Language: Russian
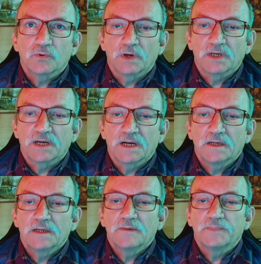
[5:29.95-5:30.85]

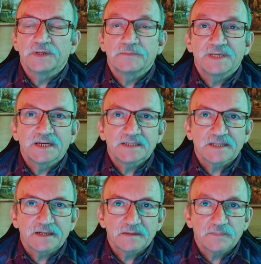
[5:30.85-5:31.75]
только
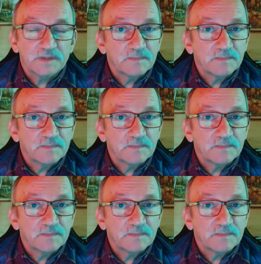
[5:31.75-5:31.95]
примерно,